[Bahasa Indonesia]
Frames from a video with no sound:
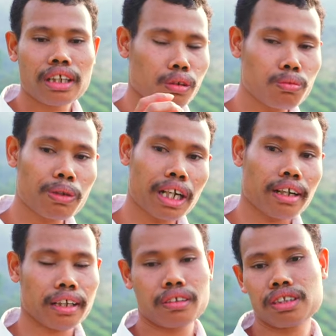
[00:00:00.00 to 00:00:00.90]
rumah
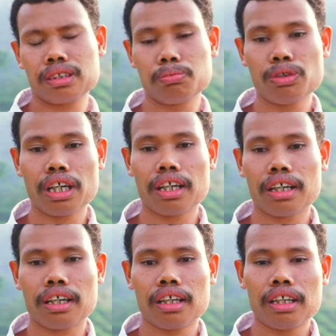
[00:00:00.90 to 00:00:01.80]
atau
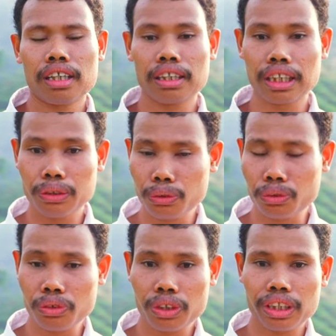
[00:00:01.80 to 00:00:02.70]
sebuah
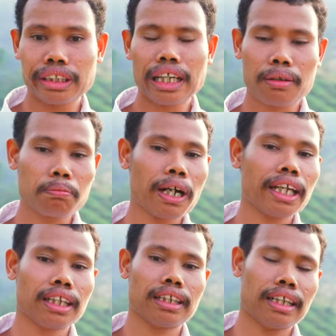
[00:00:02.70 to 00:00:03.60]
gedung yang
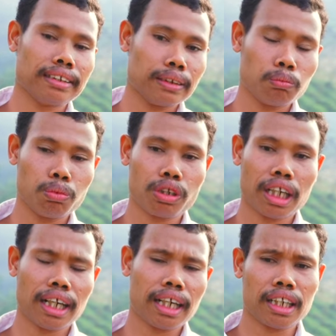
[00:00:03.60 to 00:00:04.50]
baik dan
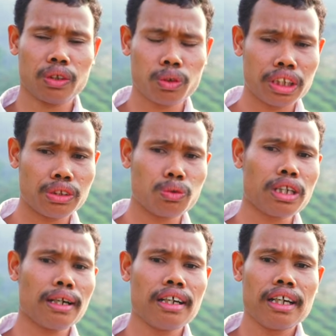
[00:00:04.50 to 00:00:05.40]
sempurna. Karena Tuhan
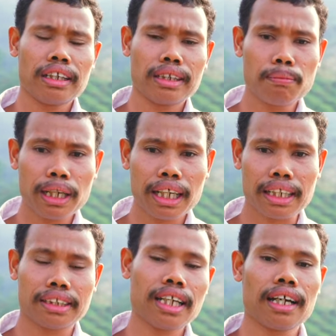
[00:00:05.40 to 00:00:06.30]
juga dia
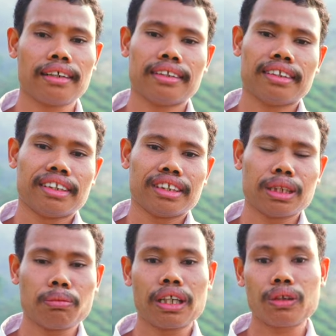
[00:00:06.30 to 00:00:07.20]
bekerja
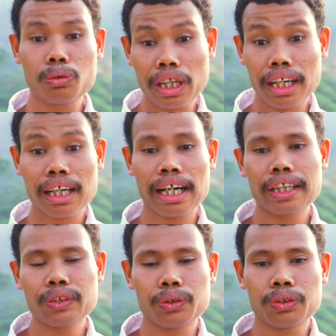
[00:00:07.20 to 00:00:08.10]
sebagai tukang
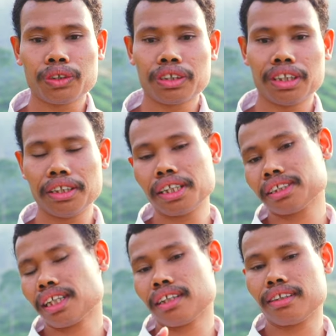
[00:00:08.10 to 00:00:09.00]
kayu di
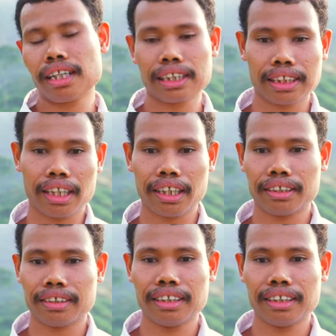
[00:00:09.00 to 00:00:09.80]
desa Nazaret.